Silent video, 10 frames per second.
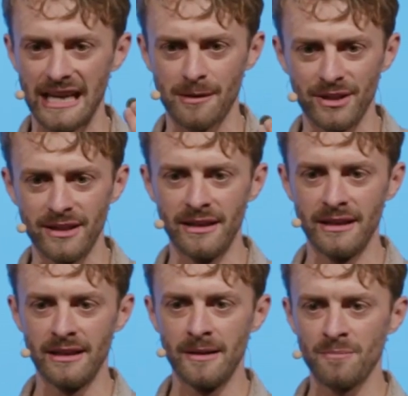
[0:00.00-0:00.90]
gebe,
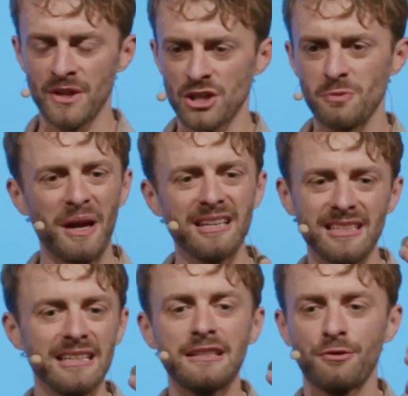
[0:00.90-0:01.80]

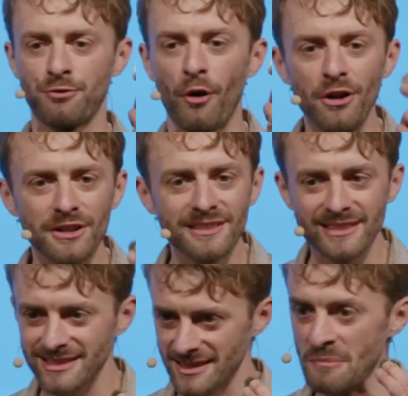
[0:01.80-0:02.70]
spreche ich
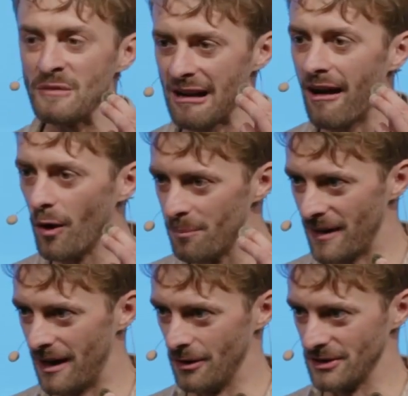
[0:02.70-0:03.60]
Folgendes im
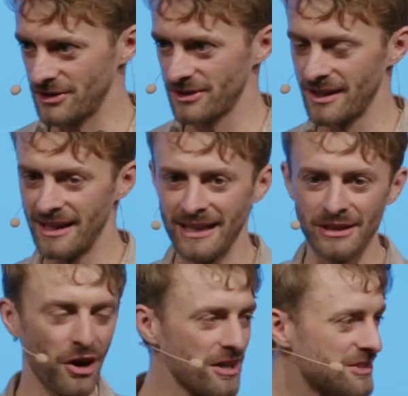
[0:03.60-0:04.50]
Glauben aus.
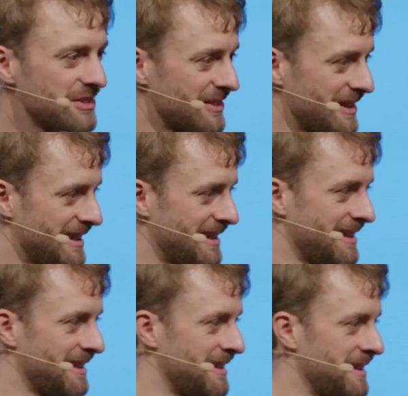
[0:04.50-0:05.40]
Gott,
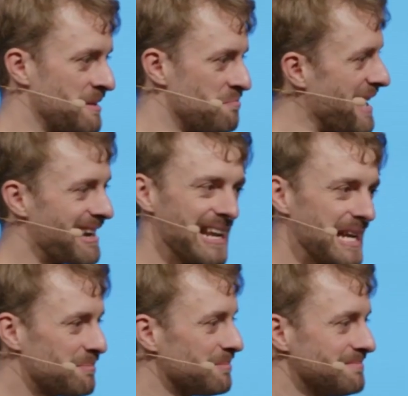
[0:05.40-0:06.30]
mein
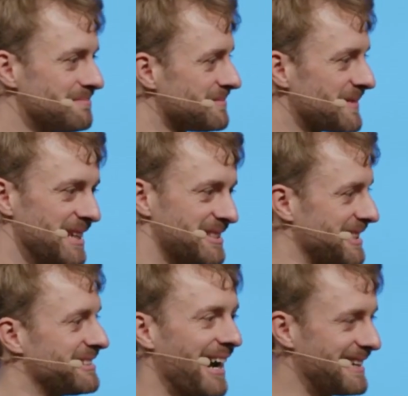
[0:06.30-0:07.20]
Leben ist
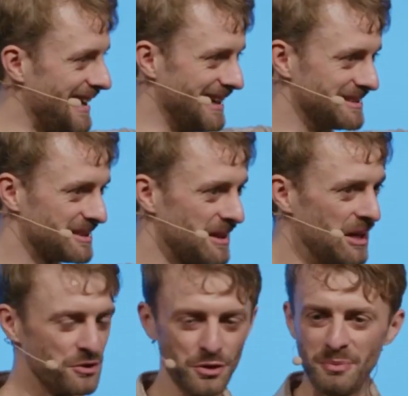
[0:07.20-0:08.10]
in deiner Hand.
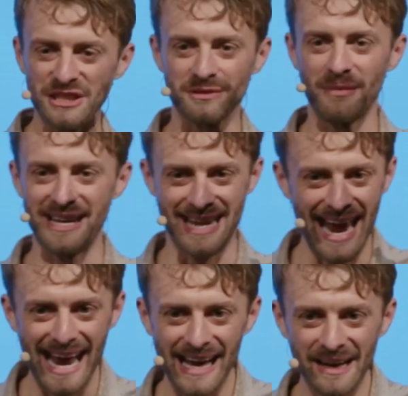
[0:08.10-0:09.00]
Du bist mein
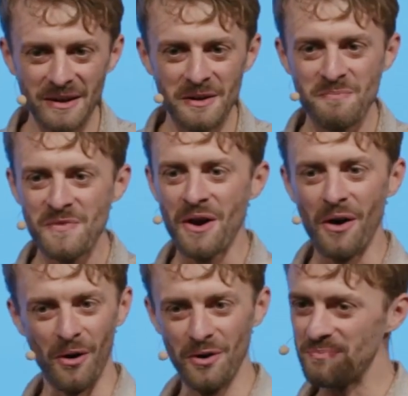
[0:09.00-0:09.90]
Herr
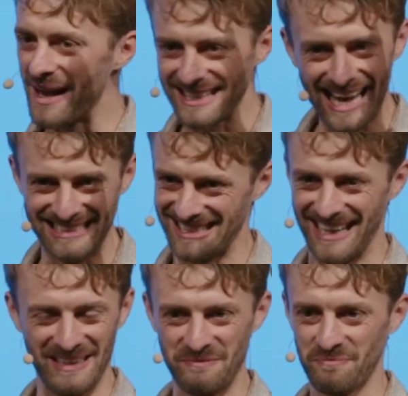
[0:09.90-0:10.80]
und mein
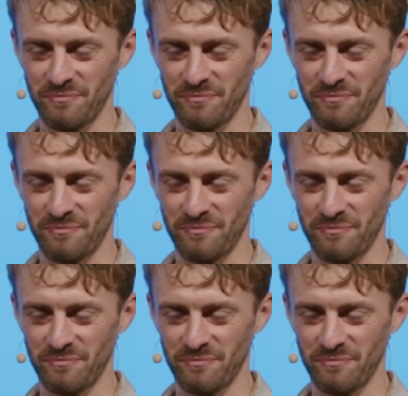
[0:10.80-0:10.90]
Retter.